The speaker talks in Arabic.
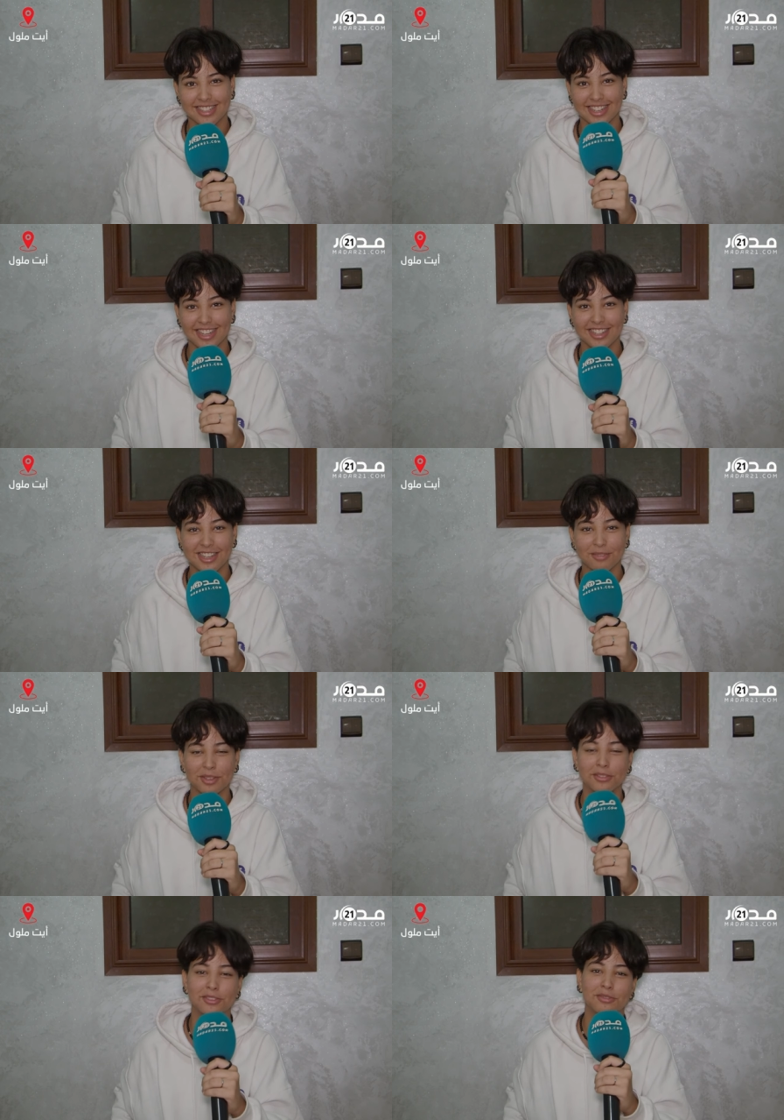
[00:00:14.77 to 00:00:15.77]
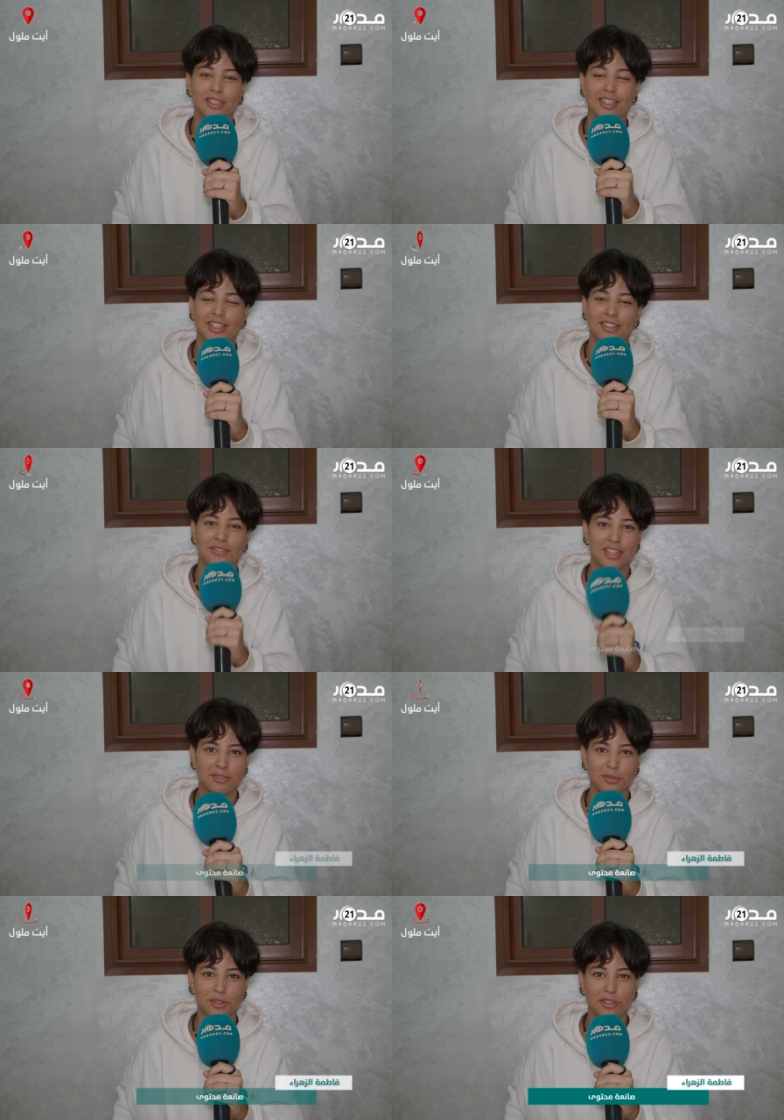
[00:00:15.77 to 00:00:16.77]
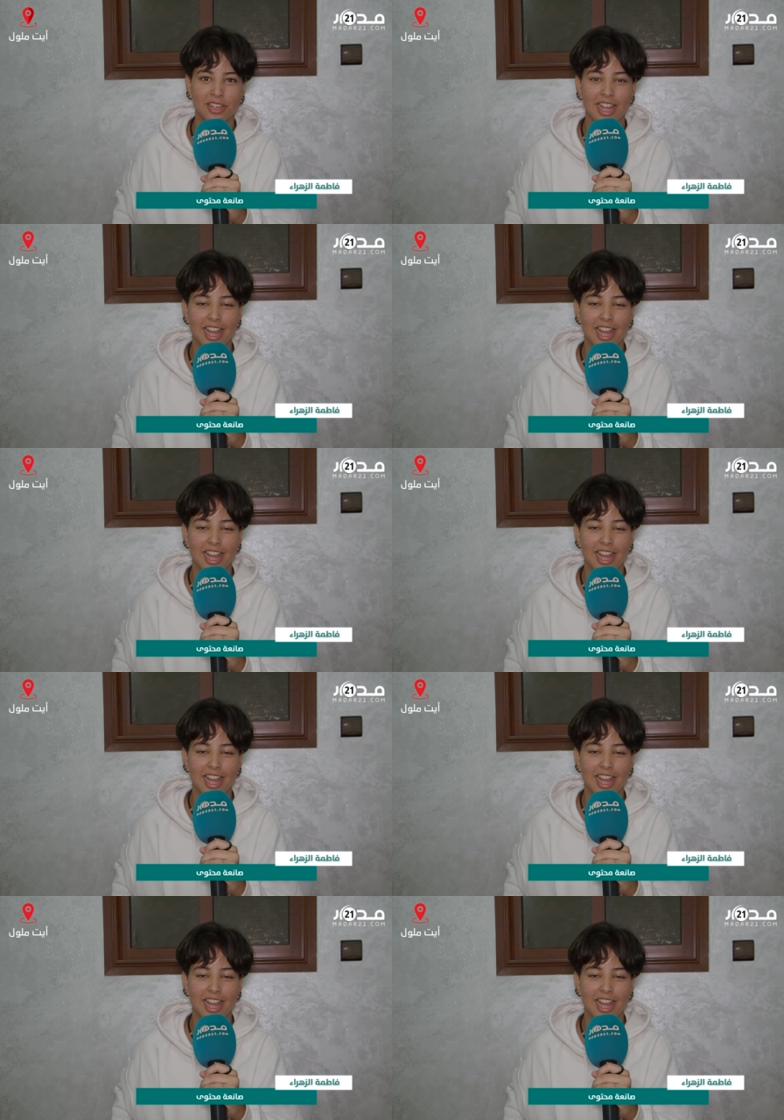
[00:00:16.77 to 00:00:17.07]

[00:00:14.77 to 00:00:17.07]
شقادير بالضبط في اللول